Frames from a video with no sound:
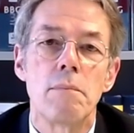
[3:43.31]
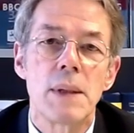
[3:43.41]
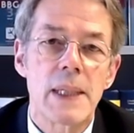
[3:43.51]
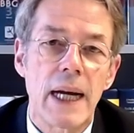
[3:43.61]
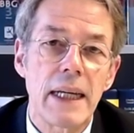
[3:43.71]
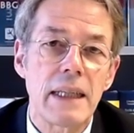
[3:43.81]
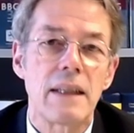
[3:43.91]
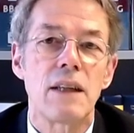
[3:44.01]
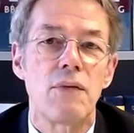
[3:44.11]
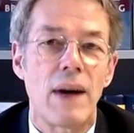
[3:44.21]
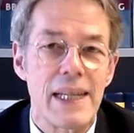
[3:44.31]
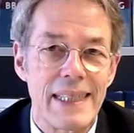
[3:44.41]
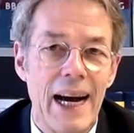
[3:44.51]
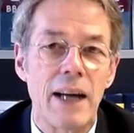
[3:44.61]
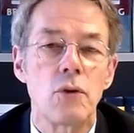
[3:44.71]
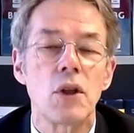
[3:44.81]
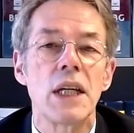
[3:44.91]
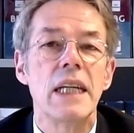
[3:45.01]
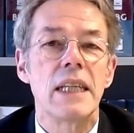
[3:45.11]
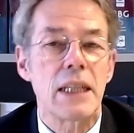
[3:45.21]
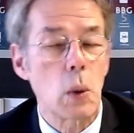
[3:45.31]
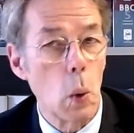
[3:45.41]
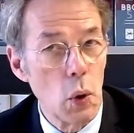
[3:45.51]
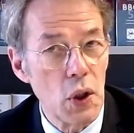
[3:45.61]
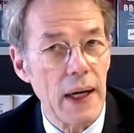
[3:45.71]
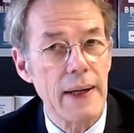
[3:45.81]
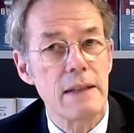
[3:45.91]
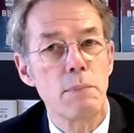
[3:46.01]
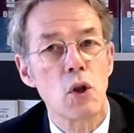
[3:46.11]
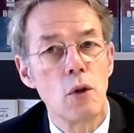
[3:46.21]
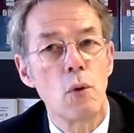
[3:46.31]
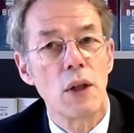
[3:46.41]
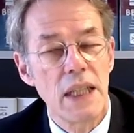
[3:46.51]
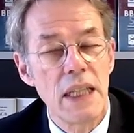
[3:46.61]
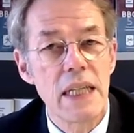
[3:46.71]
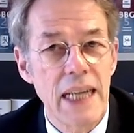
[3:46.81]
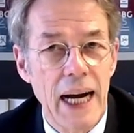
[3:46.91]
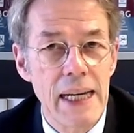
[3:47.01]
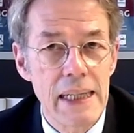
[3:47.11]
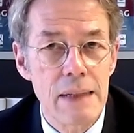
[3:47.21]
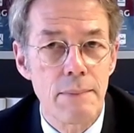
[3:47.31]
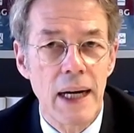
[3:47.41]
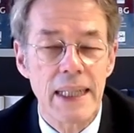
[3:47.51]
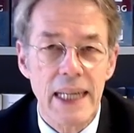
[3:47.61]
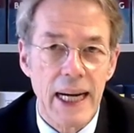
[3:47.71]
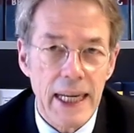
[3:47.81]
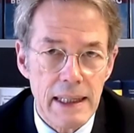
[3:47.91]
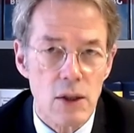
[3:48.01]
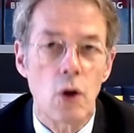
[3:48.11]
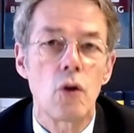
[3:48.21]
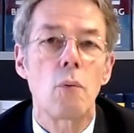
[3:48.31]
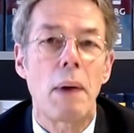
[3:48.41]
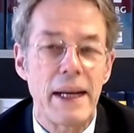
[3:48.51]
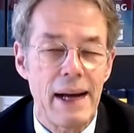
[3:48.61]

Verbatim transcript: ähm, bezeichnet, weil dadurch die Grundrechtsbestimmung in die allgemeine Rechtsordnung,